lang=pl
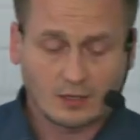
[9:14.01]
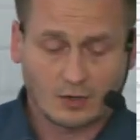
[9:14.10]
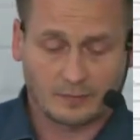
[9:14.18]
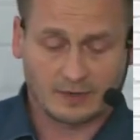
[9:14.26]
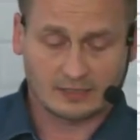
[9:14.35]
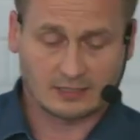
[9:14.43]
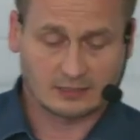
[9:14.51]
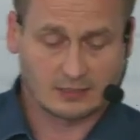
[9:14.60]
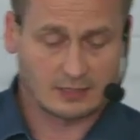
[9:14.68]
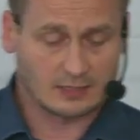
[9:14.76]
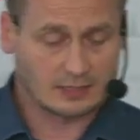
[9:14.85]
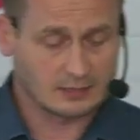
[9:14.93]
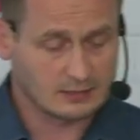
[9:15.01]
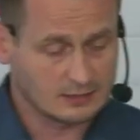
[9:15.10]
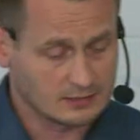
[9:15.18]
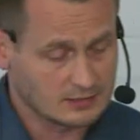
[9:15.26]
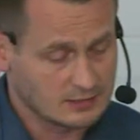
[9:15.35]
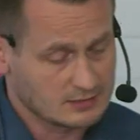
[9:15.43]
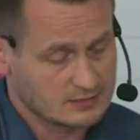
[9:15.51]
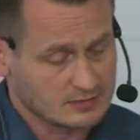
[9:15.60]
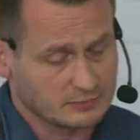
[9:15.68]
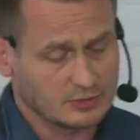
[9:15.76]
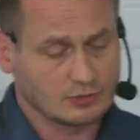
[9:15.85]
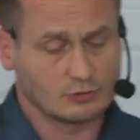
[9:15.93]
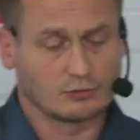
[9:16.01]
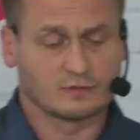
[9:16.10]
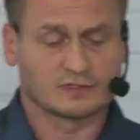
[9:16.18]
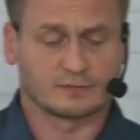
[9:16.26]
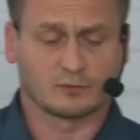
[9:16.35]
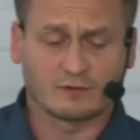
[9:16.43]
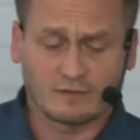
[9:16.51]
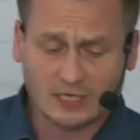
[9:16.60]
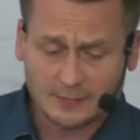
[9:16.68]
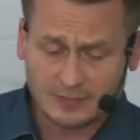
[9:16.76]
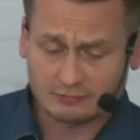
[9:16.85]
oparta na e, streamingu, zbudowaną